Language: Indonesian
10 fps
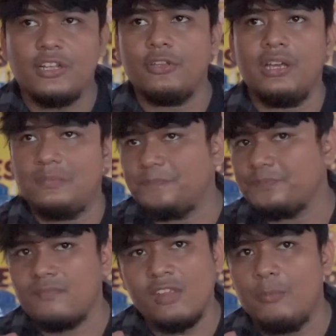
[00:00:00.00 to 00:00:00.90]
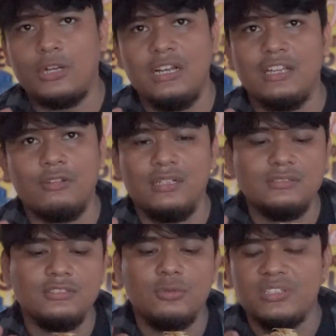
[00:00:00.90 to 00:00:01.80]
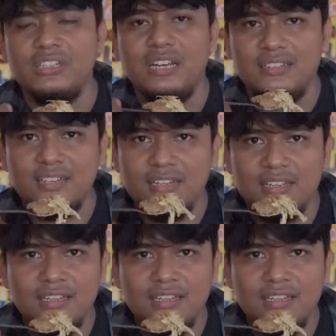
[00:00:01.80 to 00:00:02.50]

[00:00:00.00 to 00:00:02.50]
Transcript: itu ya modelnya gitulah coba sendiri aja